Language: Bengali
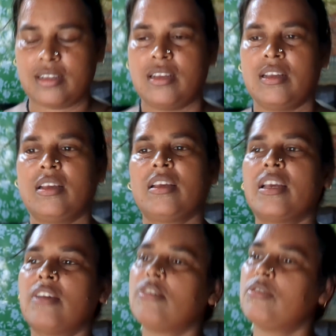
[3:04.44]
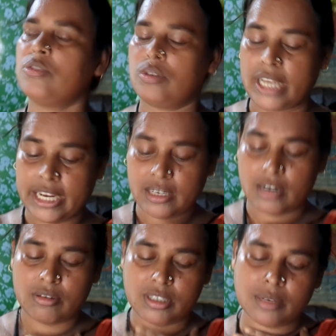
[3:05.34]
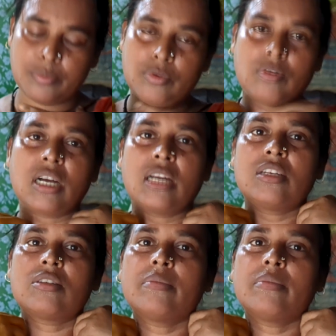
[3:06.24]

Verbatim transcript: এটা এগুলো দুশো এইটার ওইটা পুরো কানের সঙ্গে